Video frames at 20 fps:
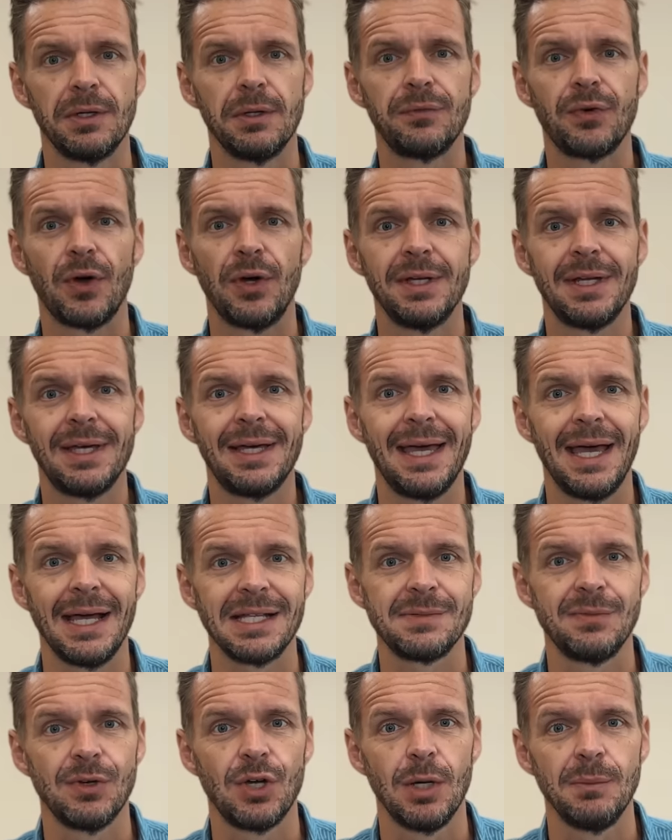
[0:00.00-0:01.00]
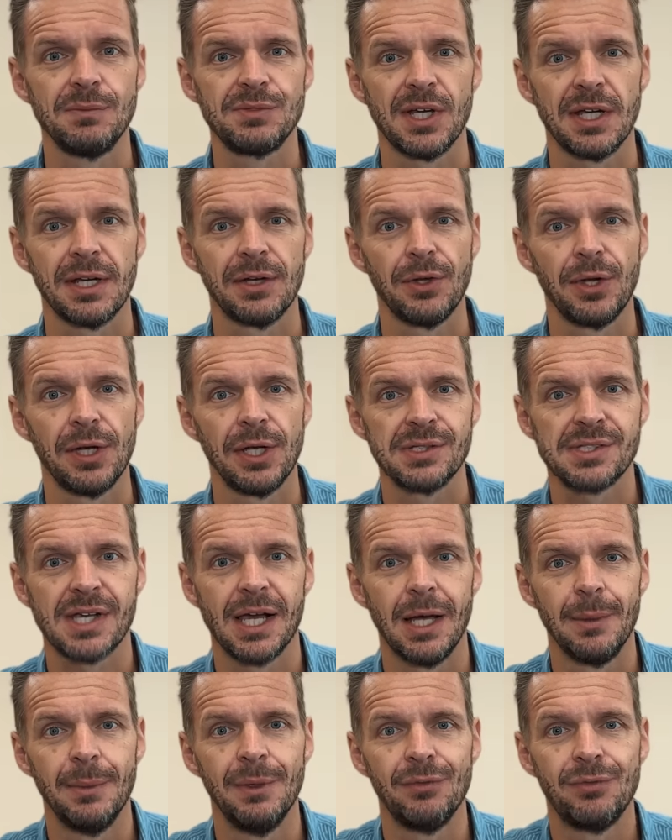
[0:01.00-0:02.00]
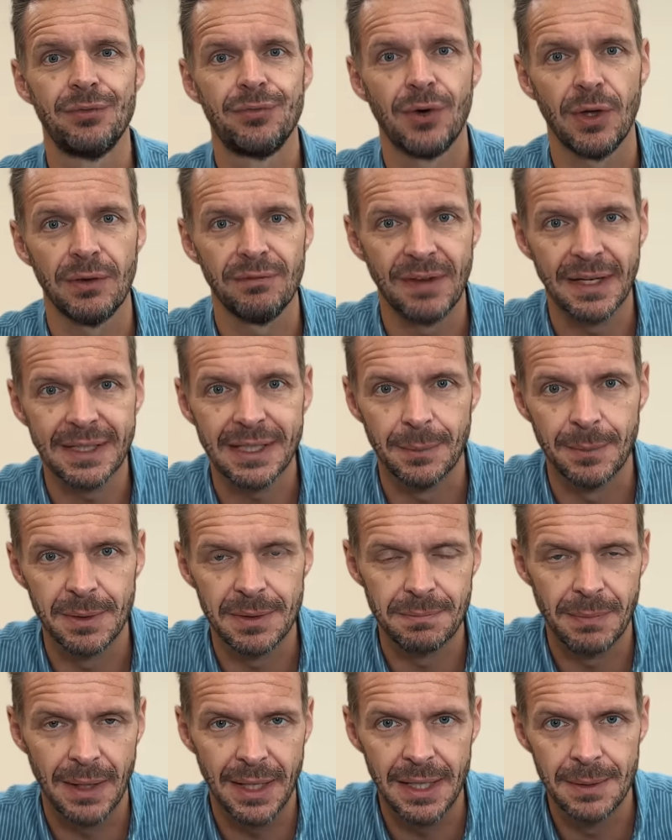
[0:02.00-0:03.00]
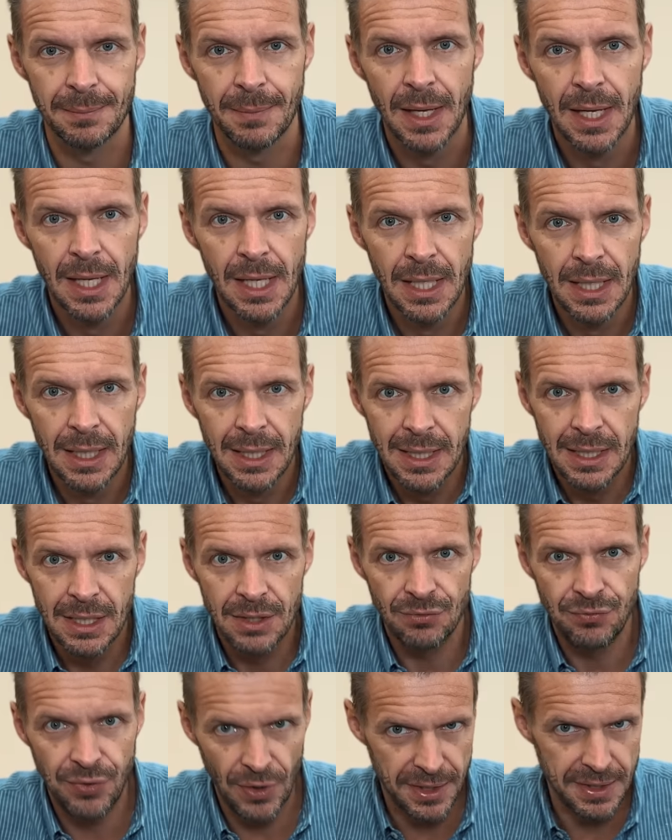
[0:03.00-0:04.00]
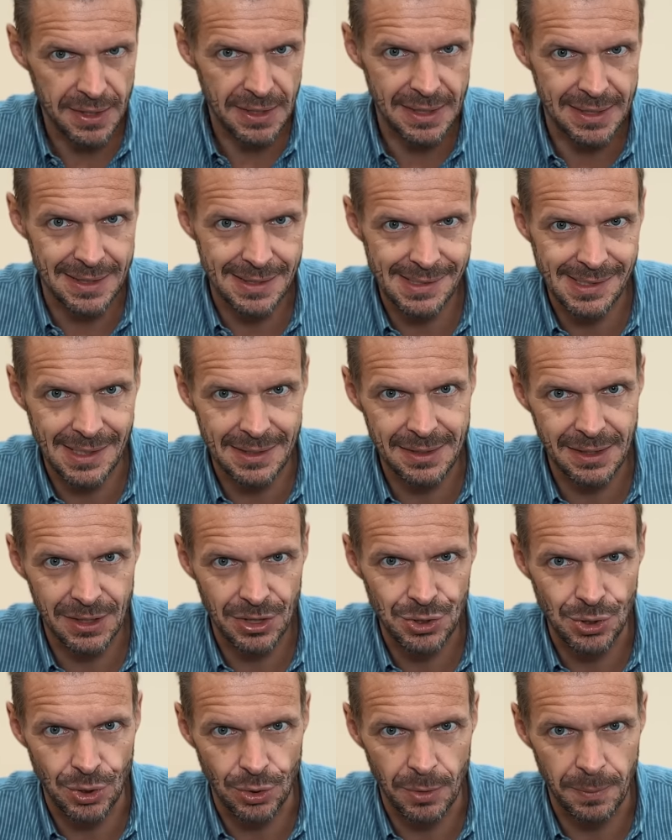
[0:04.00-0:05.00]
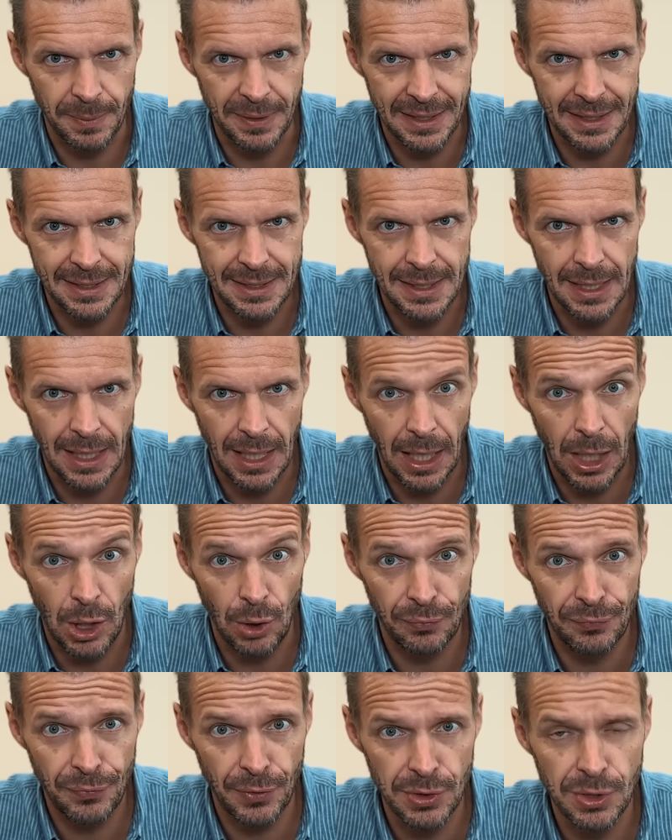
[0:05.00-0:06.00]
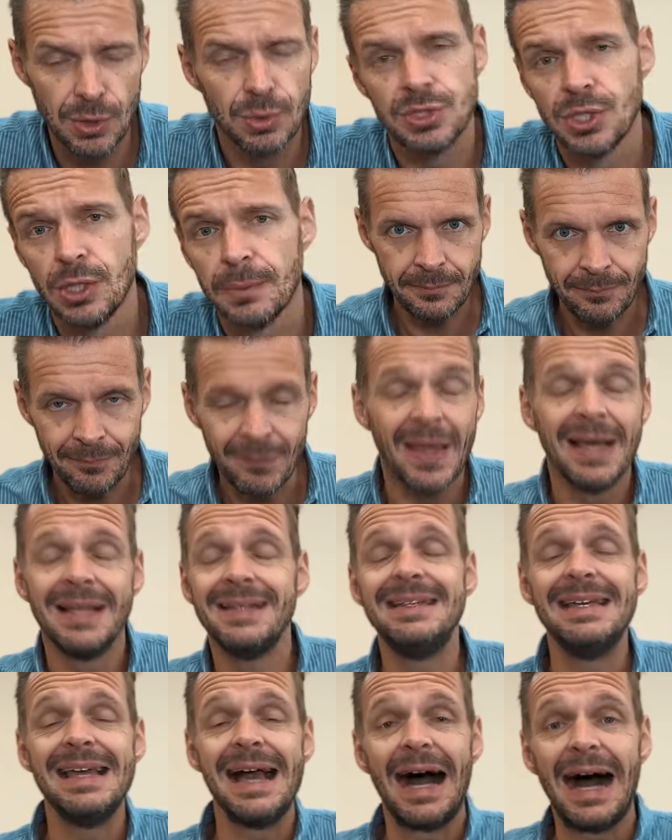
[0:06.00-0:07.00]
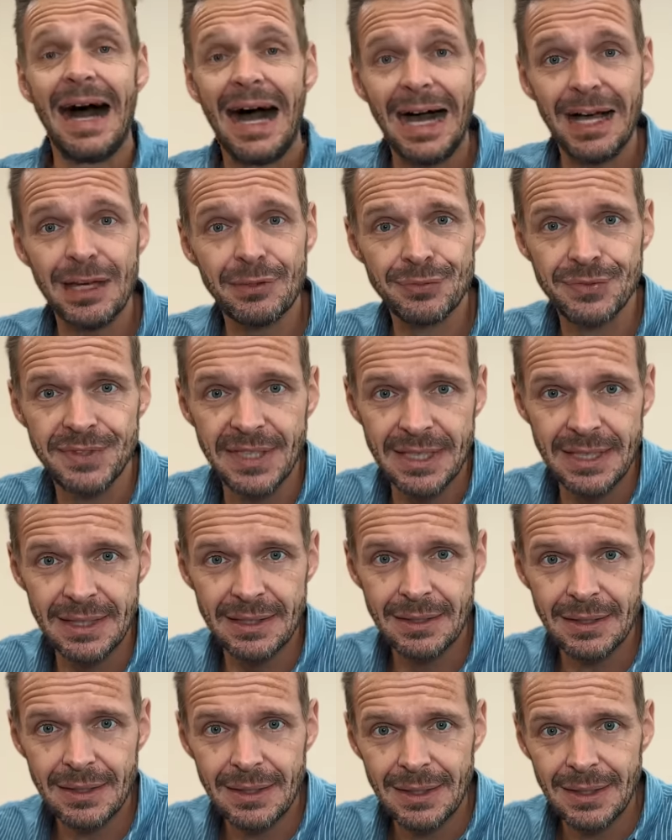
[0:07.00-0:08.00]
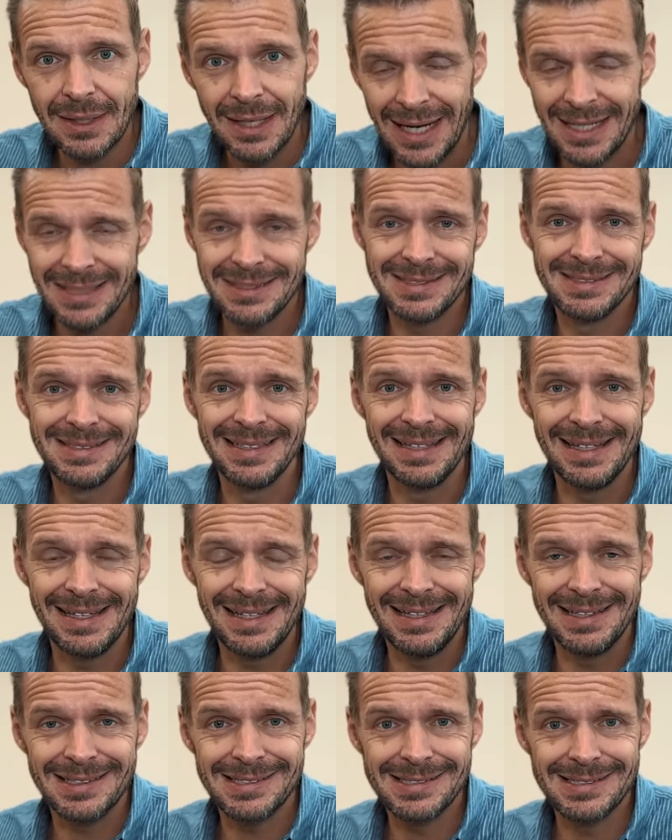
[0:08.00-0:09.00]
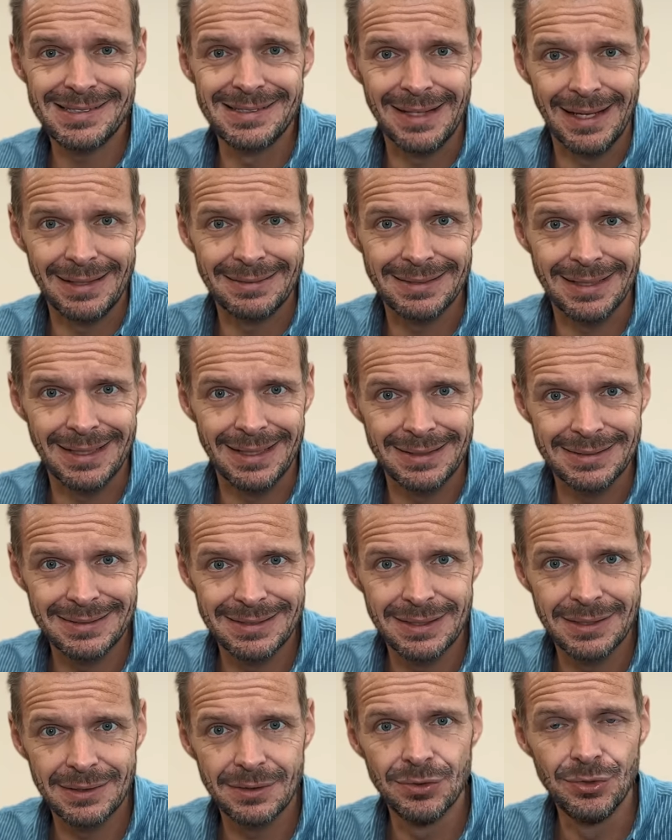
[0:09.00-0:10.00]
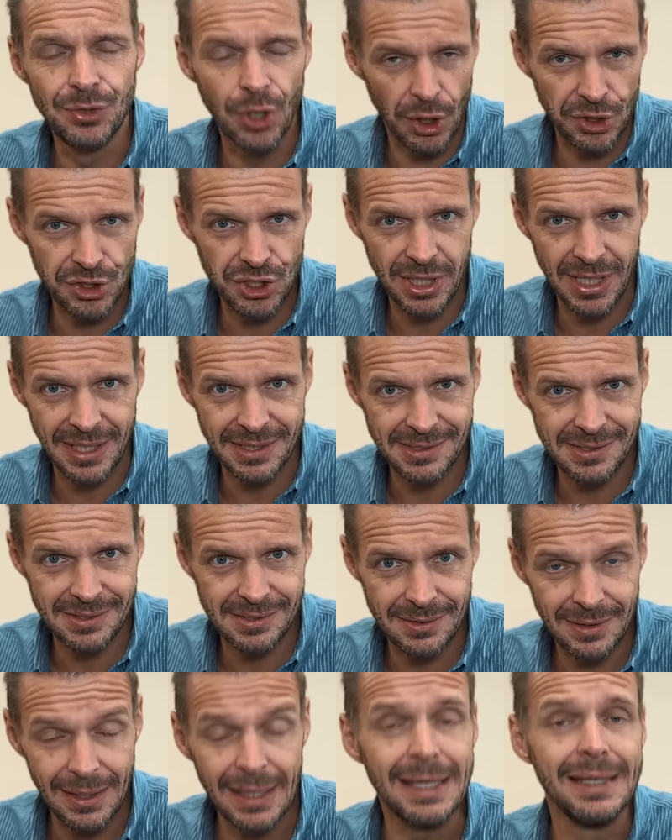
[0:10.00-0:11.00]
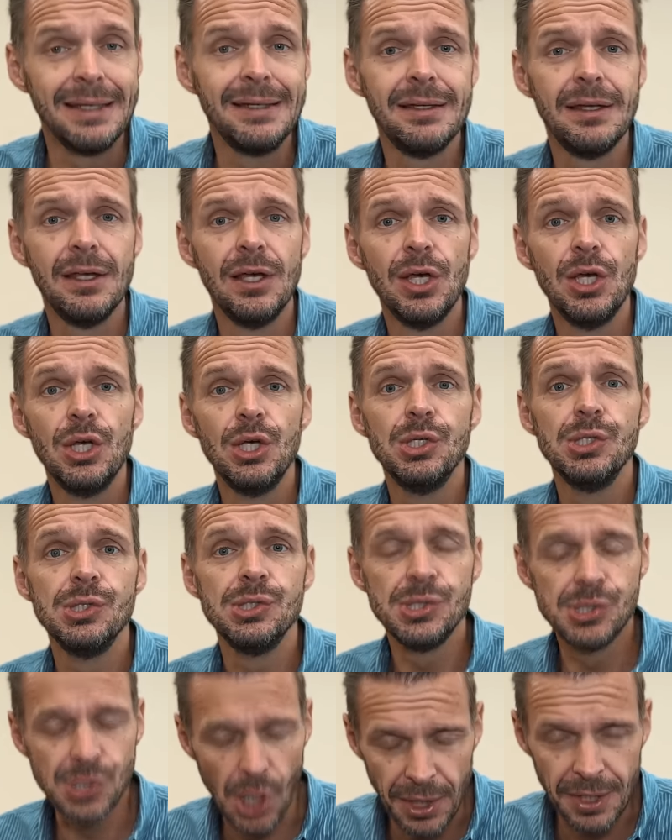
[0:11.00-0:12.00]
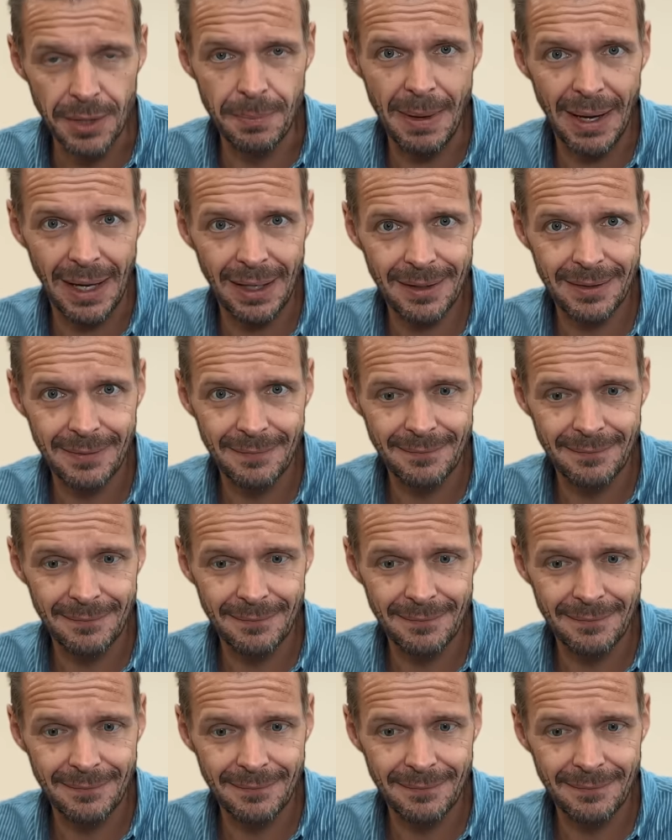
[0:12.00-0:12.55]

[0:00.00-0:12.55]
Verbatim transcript: und Freunde, herzlich willkommen zu einer neuen Ausgabe von Weg damit meinem wöchentlichen satirischen Rückblick hier auf YouTube. Die AfD hat den ersten Landrat Deutschlands in Sonneberg.